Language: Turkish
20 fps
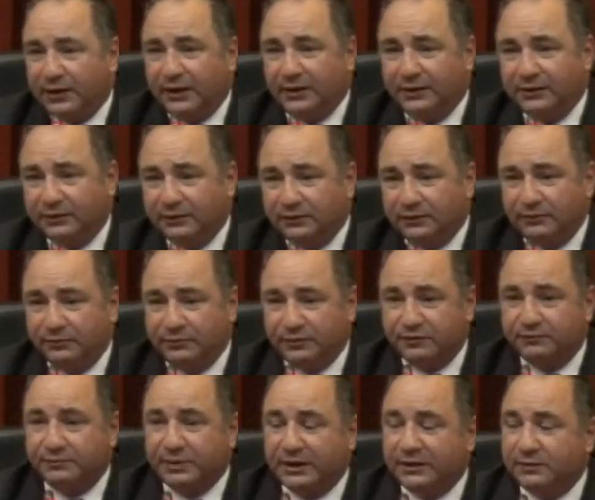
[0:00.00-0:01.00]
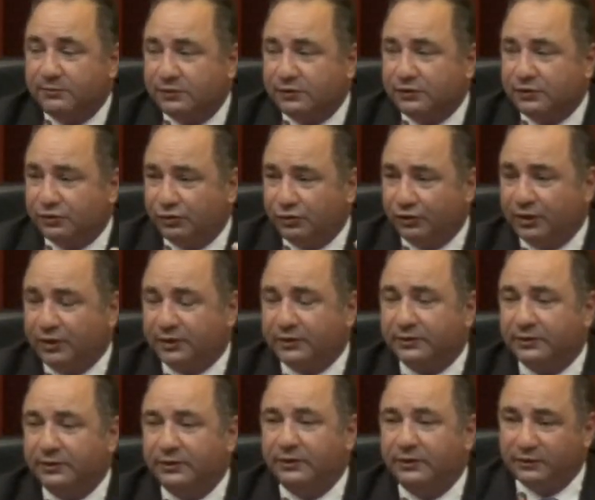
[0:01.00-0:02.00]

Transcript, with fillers: Yani bizim beynimizi yıkıyorlar.